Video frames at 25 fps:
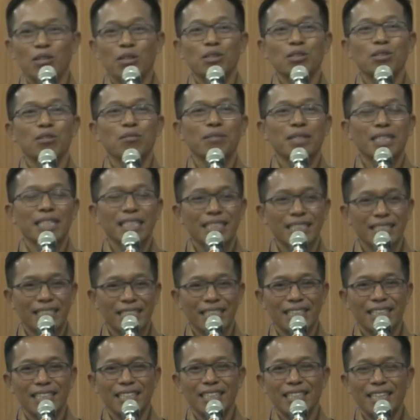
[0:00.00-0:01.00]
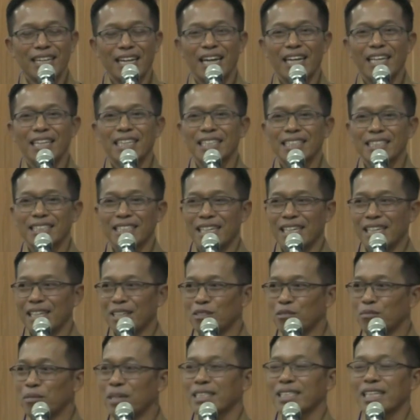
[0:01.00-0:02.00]
Oktober ini akhirnya
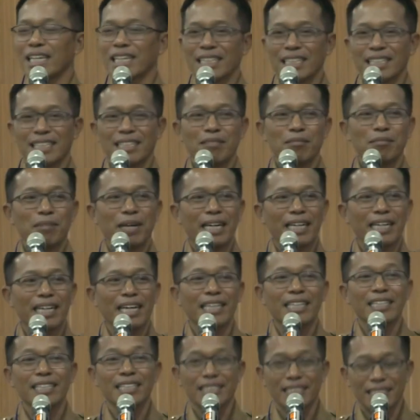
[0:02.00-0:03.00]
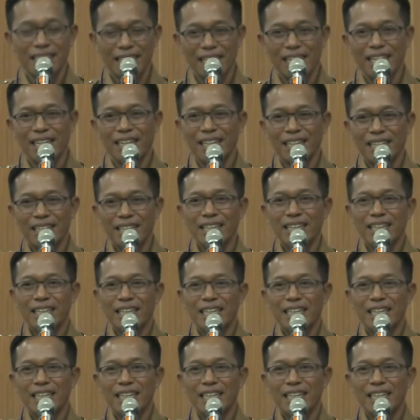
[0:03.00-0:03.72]
rumah sakit kebanggaan kita